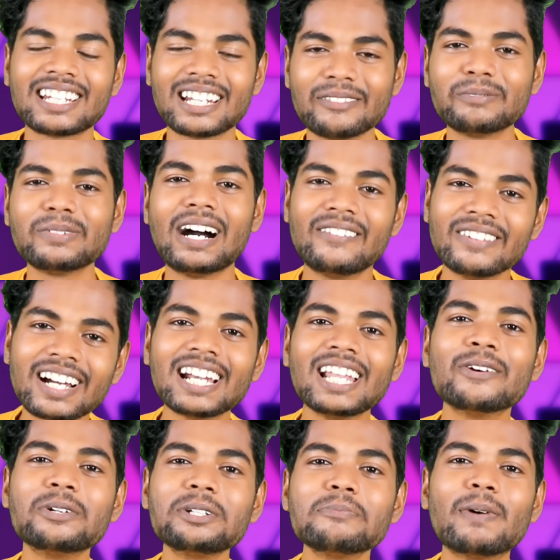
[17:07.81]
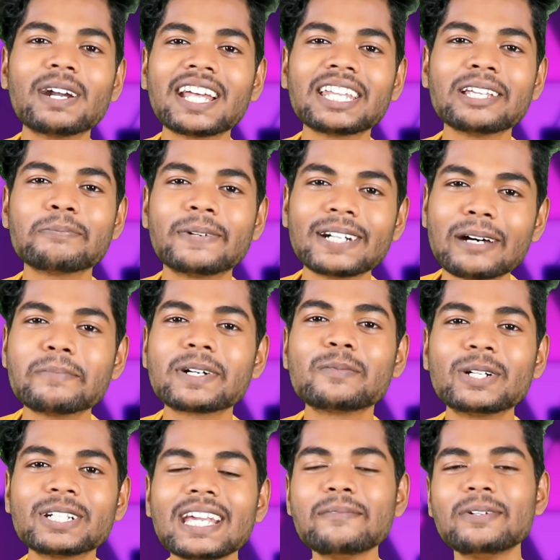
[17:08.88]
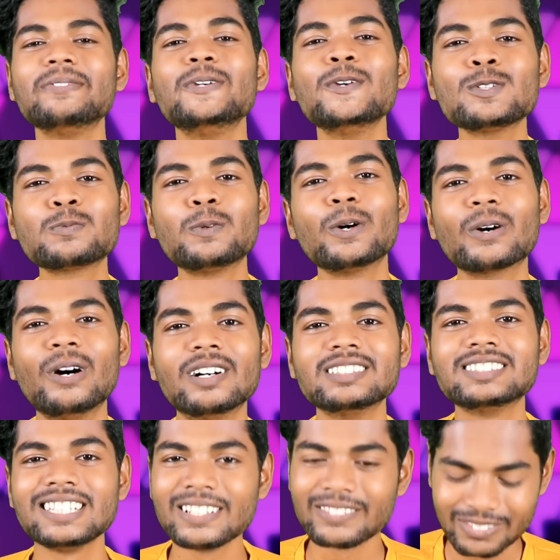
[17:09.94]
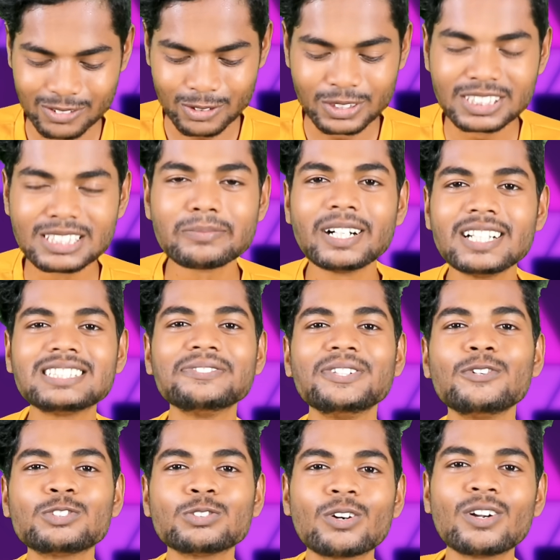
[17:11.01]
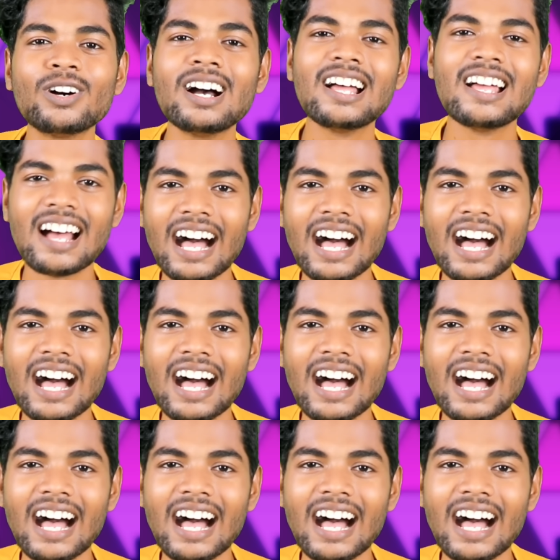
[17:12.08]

நம்ம அவங்களே ஒன்றும் பண்ணாதப்போ நமக்கு மட்டும் எப்படி வியூஸ் போகும் சரி கொஞ்சமாச்சும் வியூஸ் வரும்